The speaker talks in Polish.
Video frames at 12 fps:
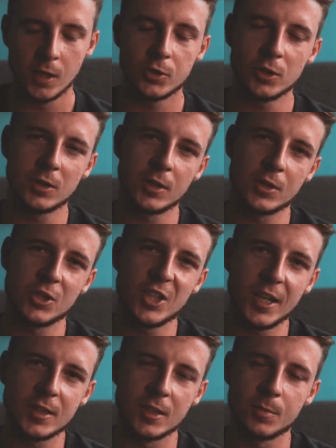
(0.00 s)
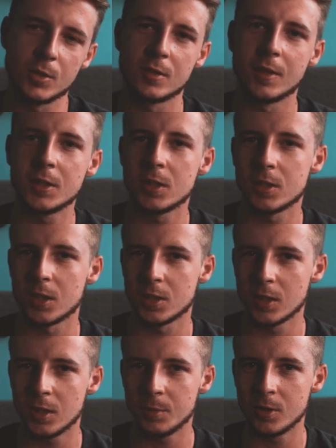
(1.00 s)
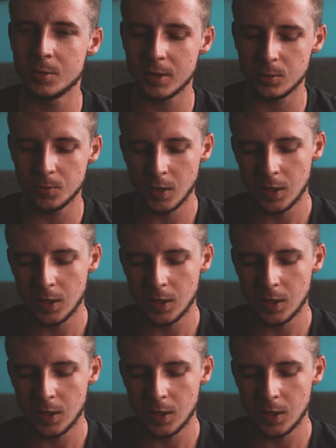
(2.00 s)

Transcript: czyli to jest 600 przez 27 mm,